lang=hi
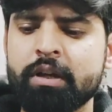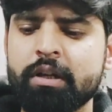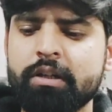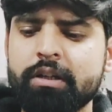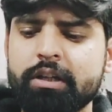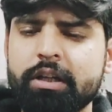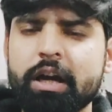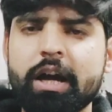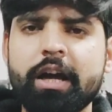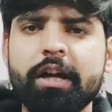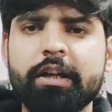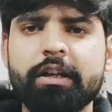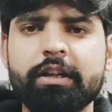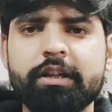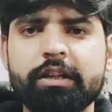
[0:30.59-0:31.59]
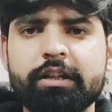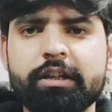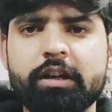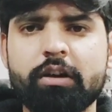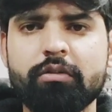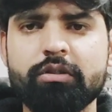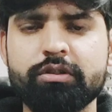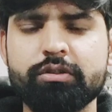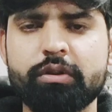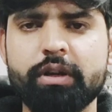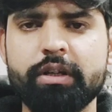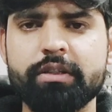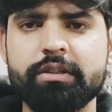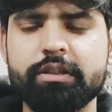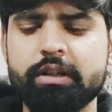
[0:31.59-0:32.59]
लिखा है कि इनकाउंटर जो
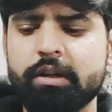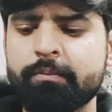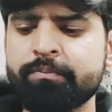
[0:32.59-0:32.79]
है इस